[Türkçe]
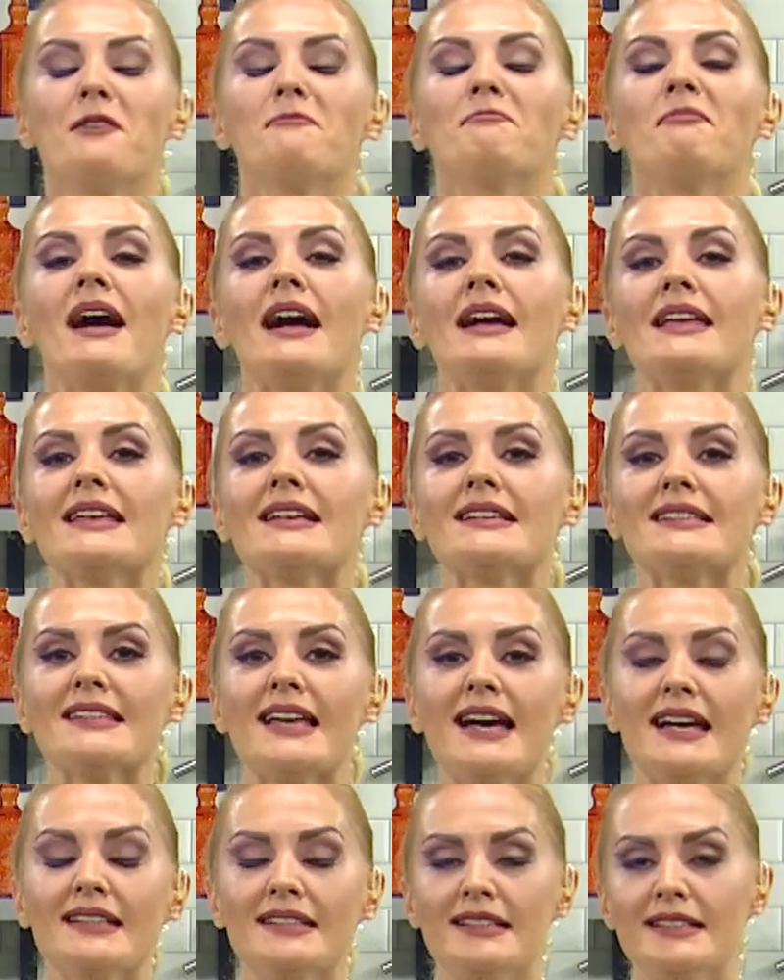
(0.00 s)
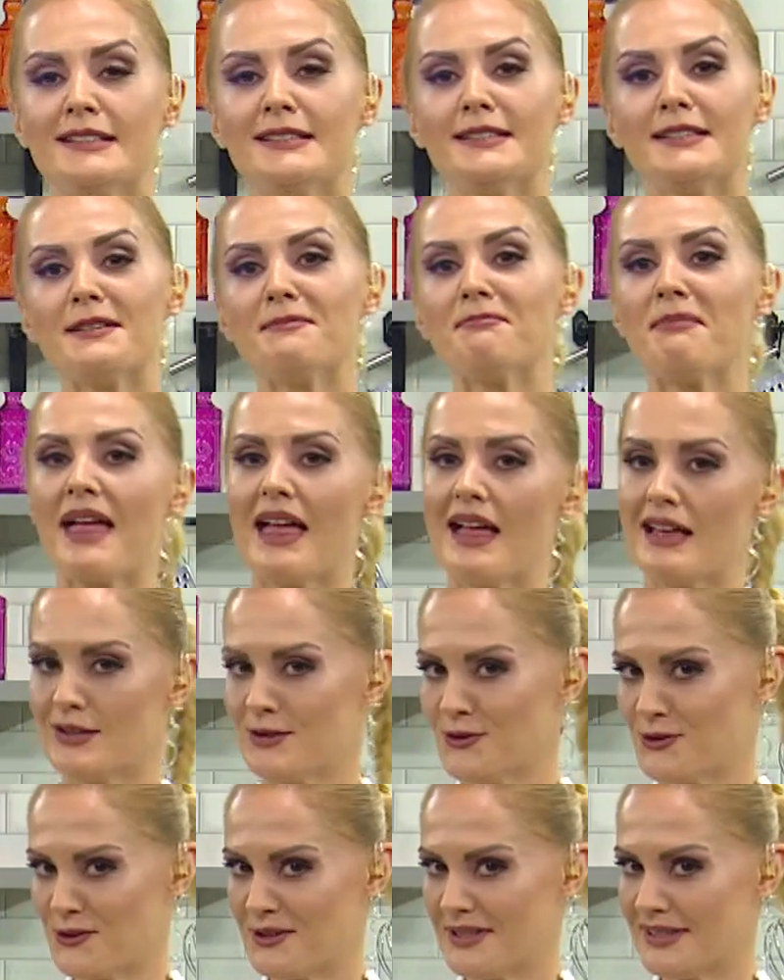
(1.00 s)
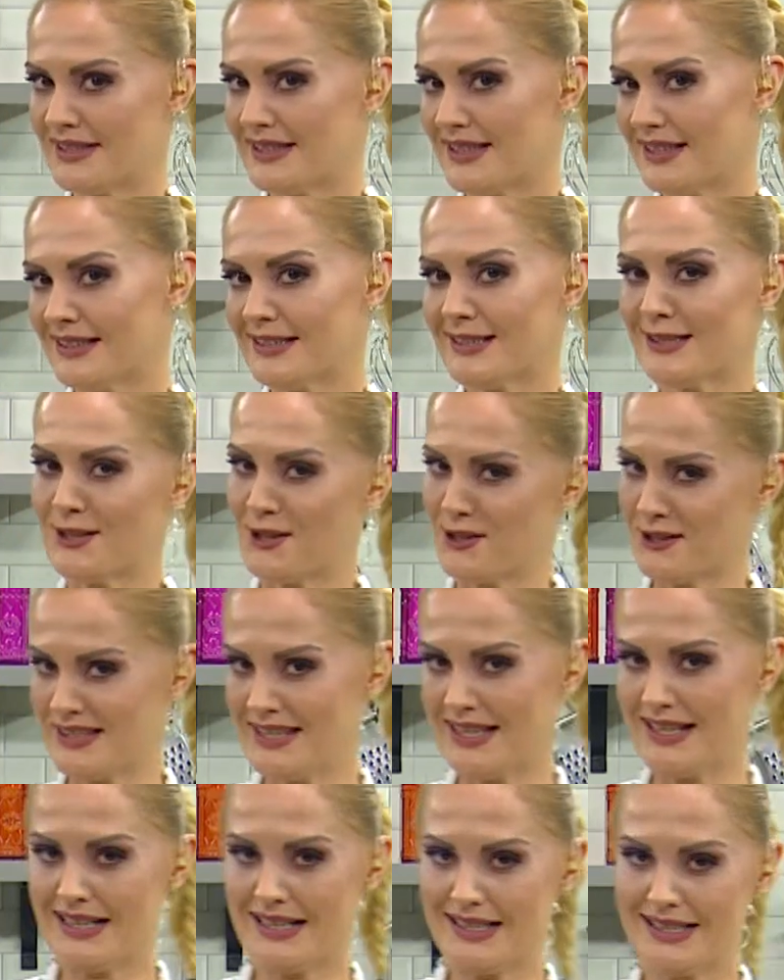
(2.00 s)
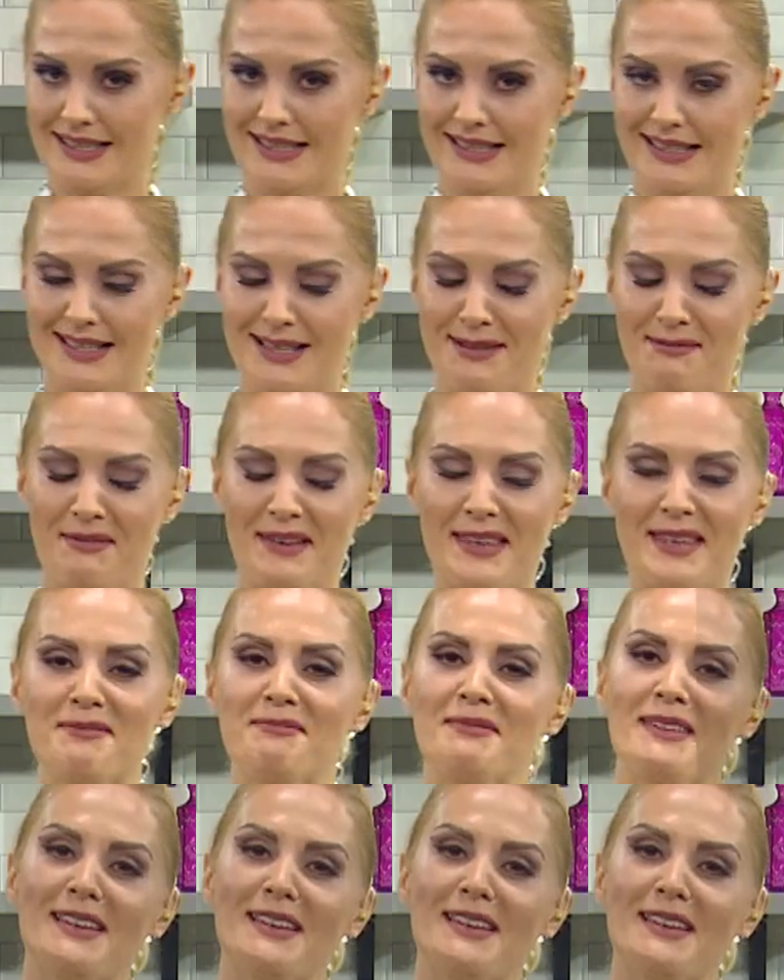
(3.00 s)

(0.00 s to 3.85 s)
Ben yaz aylarında beyaz çikolatalı soslar hazırlamayı